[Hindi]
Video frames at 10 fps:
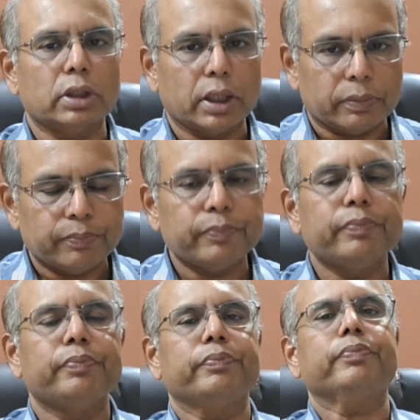होता है
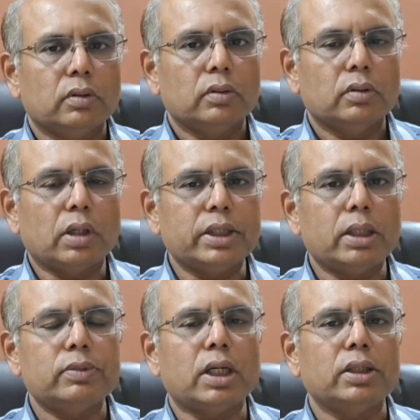तो
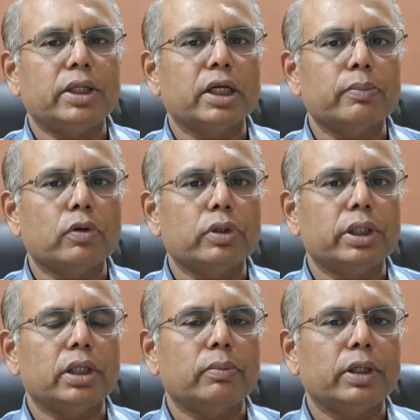आइए आप जानते हैं कि
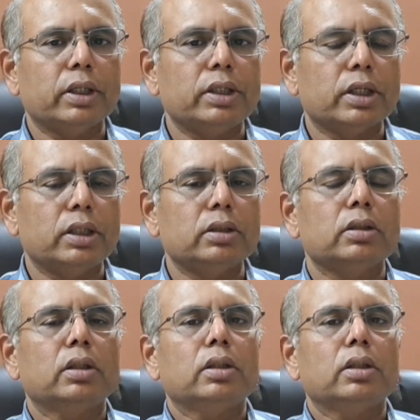प्रोटीन हमें किन किन